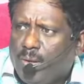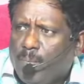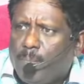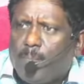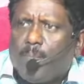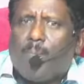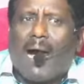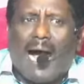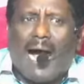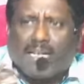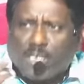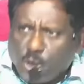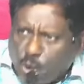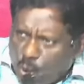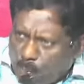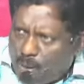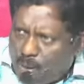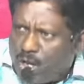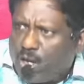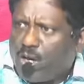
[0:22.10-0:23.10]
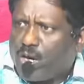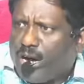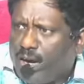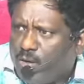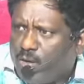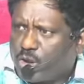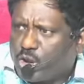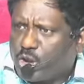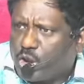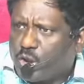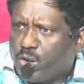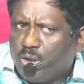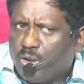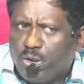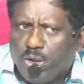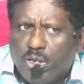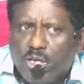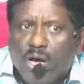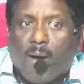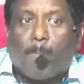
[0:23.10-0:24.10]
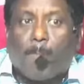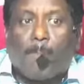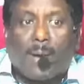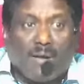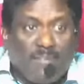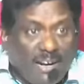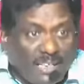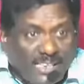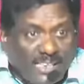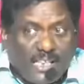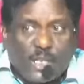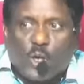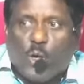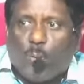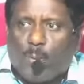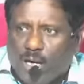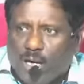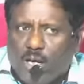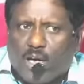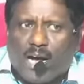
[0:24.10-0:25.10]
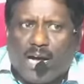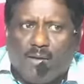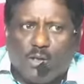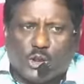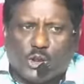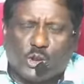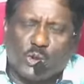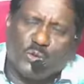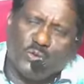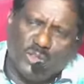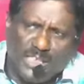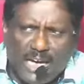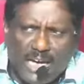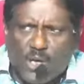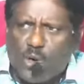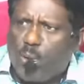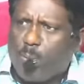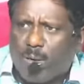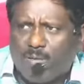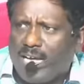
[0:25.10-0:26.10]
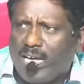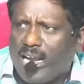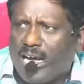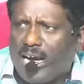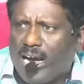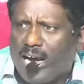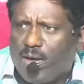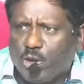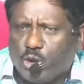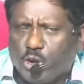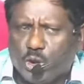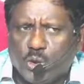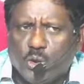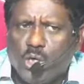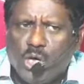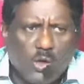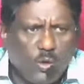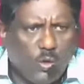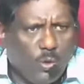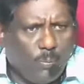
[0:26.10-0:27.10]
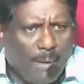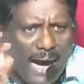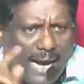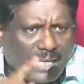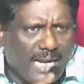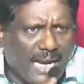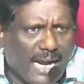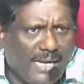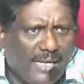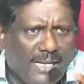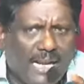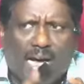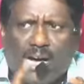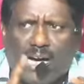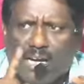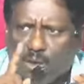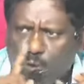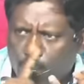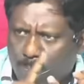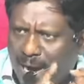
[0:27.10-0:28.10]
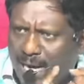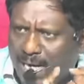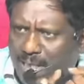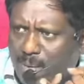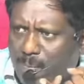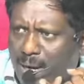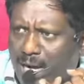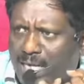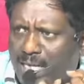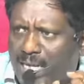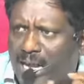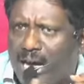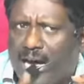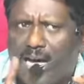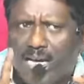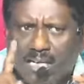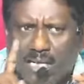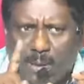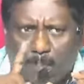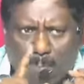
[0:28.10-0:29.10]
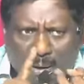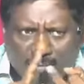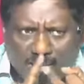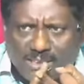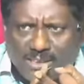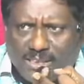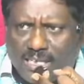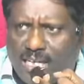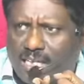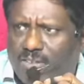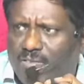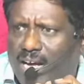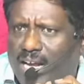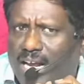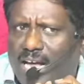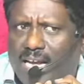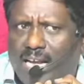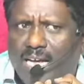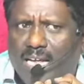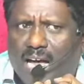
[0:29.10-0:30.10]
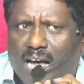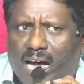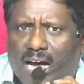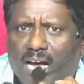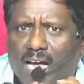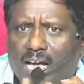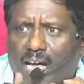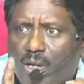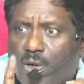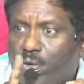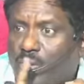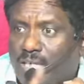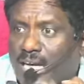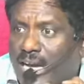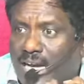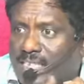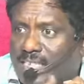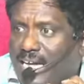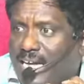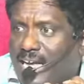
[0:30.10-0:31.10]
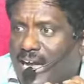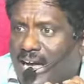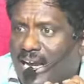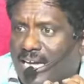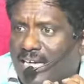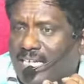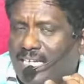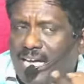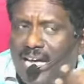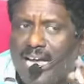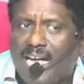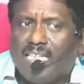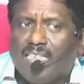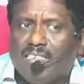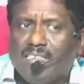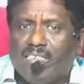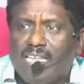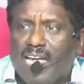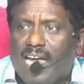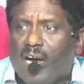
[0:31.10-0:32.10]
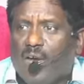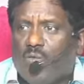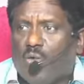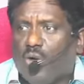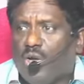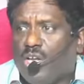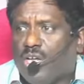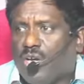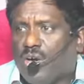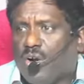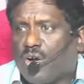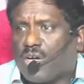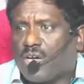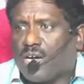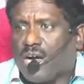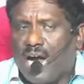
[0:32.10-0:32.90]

మాట రూపంలో కావచ్చు ప్రవర్తన రూపంలో కావచ్చు ఏ రూపమైనా కావచ్చు నువ్వు మాట్లాడినా నువ్వు పాట పాడినా నీ ప్రవర్తన ద్వారానైనా నువ్వు ఏం చేయాలంటే దేవుని యొక్క